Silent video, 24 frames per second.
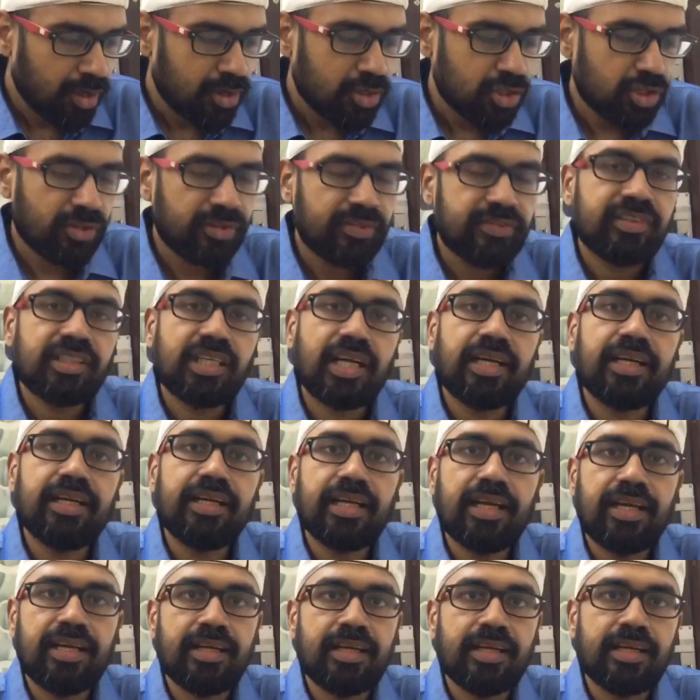ஸோ இவங்கக்கிட்ட
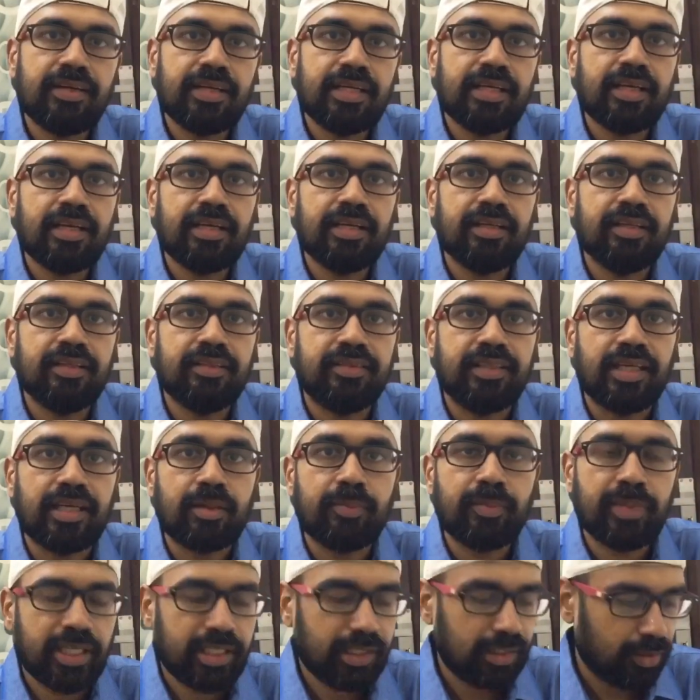என்னென்ன
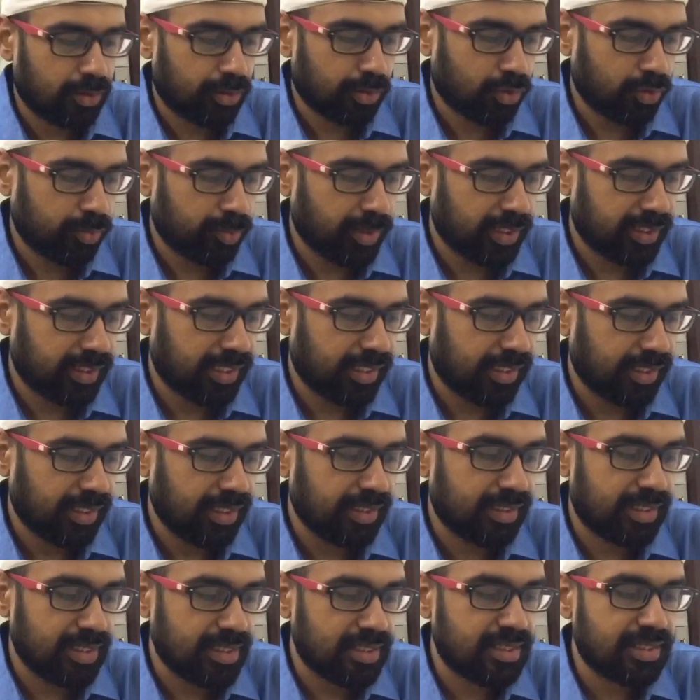திறமைகள் இருக்குன்னு பார்த்தீங்கன்னா
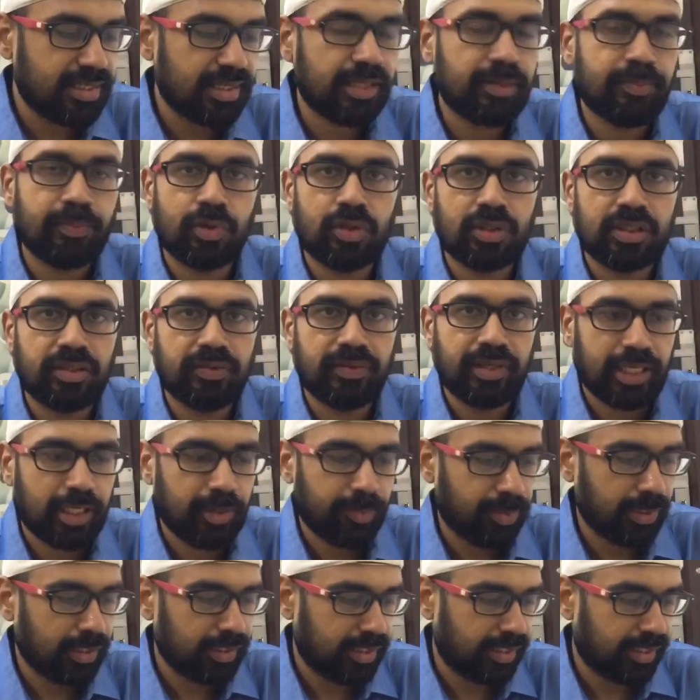டெஸ்டிங் பொறுத்த
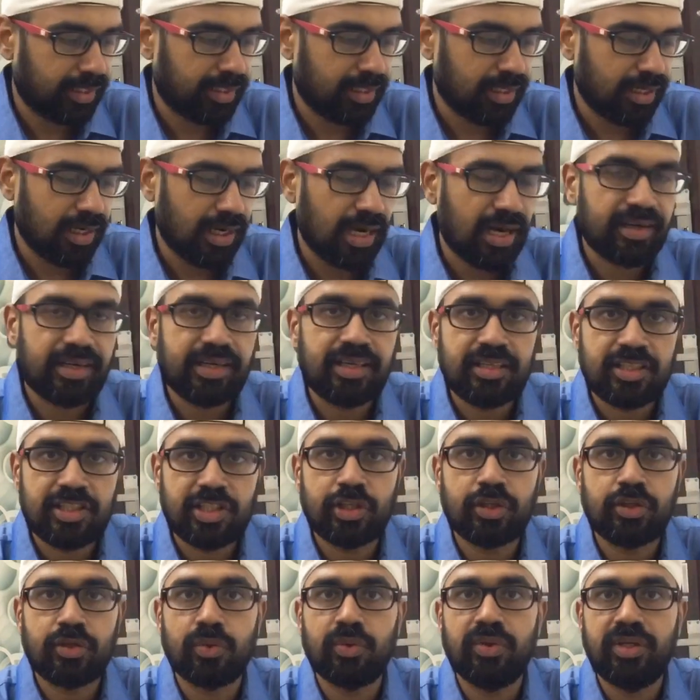வரைக்கும் பார்த்தீங்கன்னா
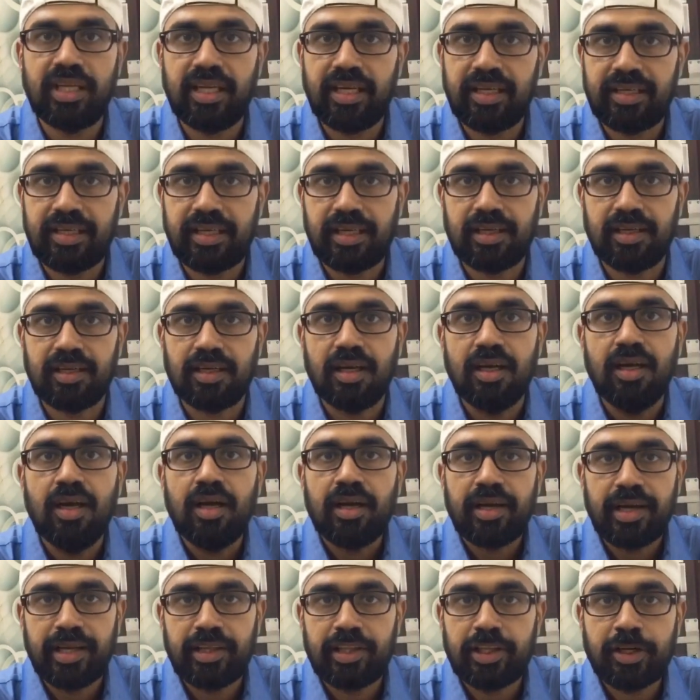அட்டென்ஷன் டு டீட்டெயில்
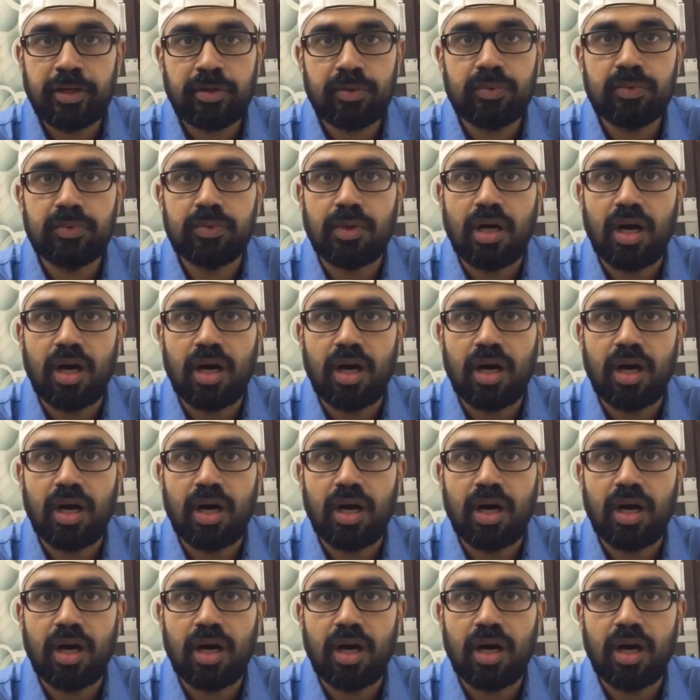எதையும்